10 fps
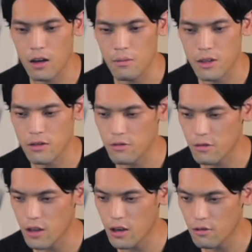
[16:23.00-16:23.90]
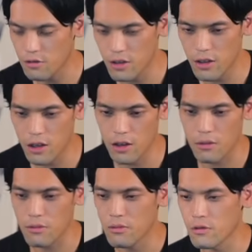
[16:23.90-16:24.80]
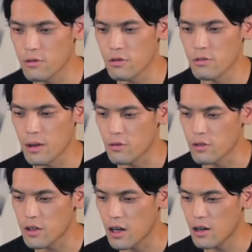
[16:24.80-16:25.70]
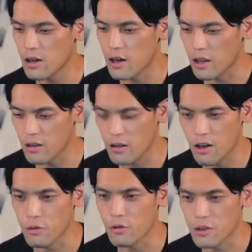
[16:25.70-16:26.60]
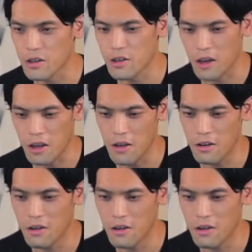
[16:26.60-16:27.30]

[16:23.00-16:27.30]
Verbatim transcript: ありますので個人的にはおすすめこっちがはいあと1個ですはい